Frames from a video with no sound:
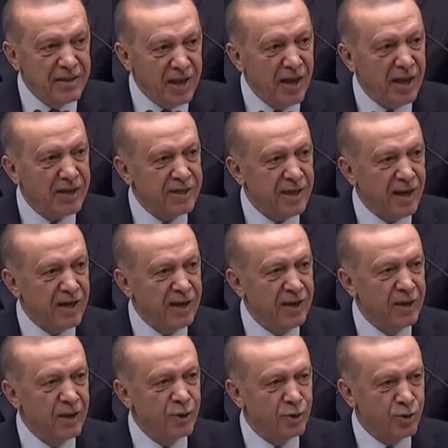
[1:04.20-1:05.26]

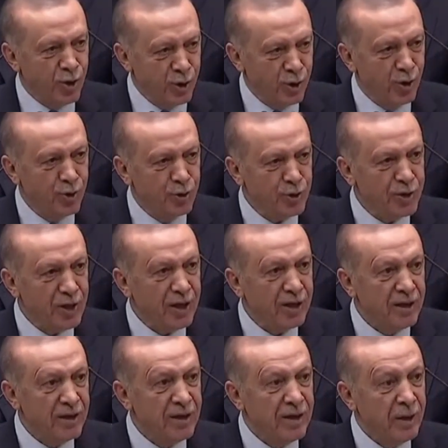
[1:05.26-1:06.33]
riyakarlığı görüyoruz da
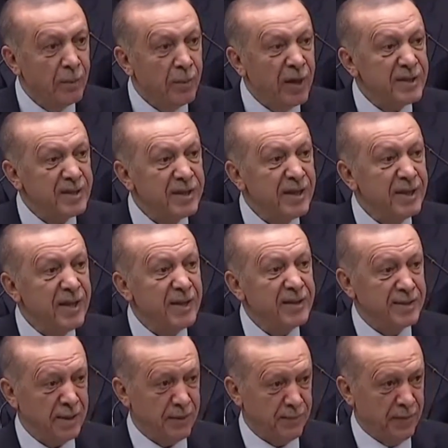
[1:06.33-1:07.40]
başka ne
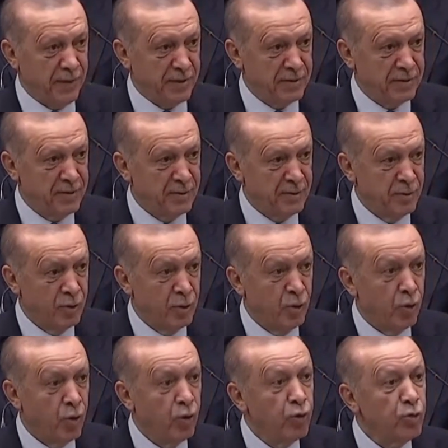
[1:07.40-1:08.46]
hesap var?
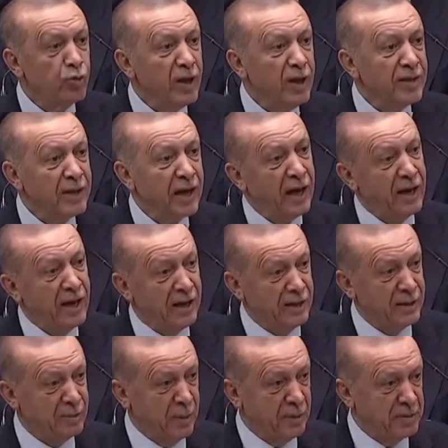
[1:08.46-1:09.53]
Onu da
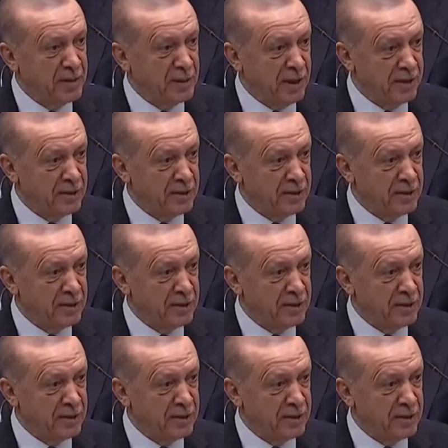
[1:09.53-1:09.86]
değerlendirmemiz